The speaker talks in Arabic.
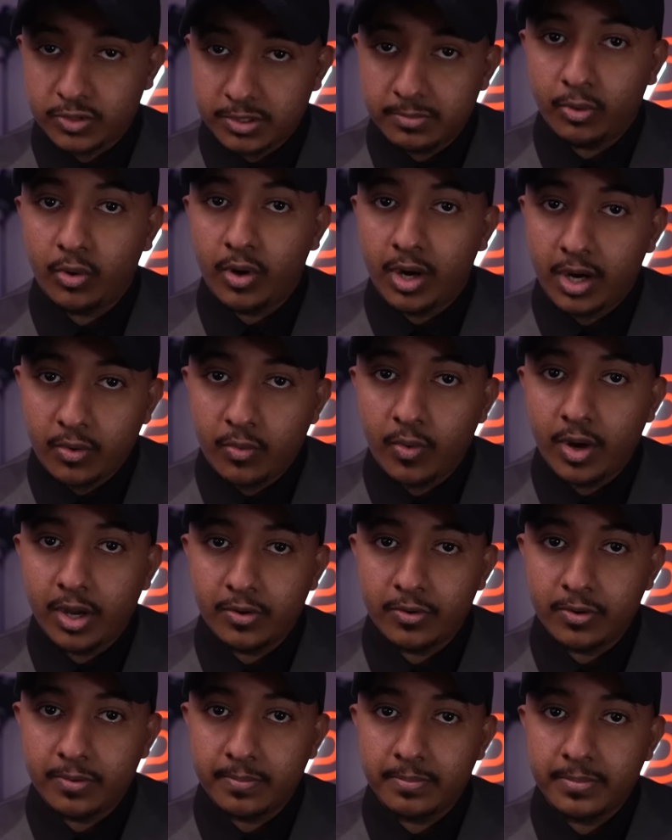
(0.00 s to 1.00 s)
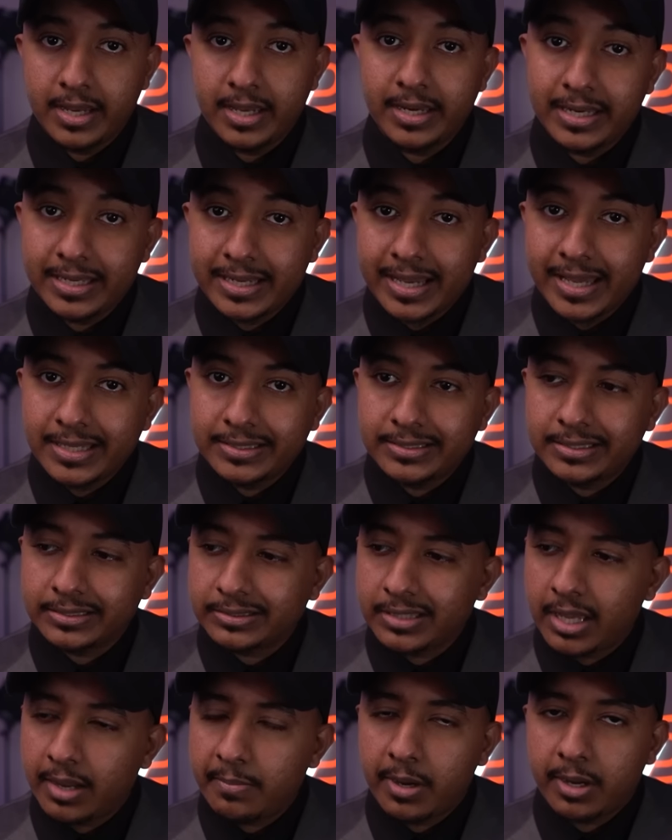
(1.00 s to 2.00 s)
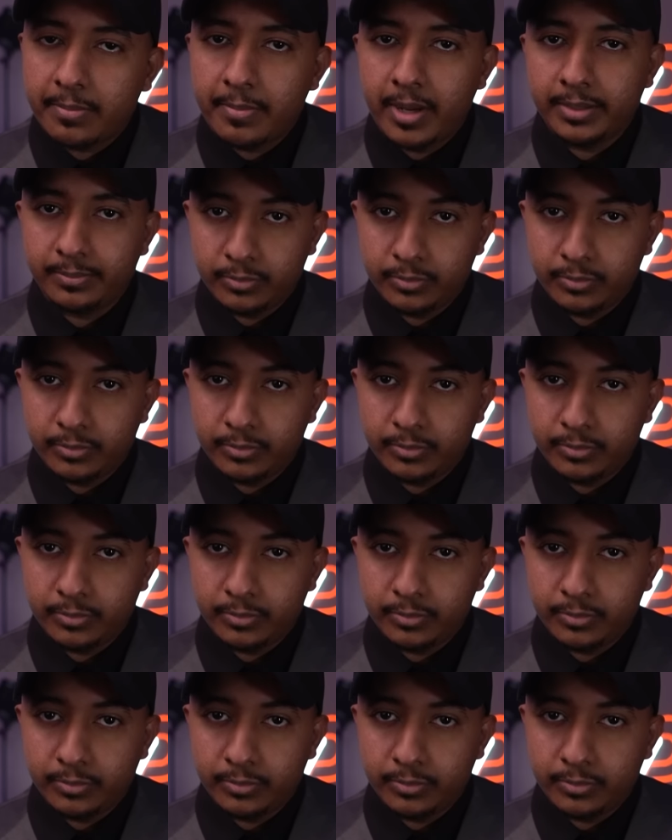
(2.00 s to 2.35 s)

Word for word: وسمعوا أقوالهم اللي كانت تتطابق مع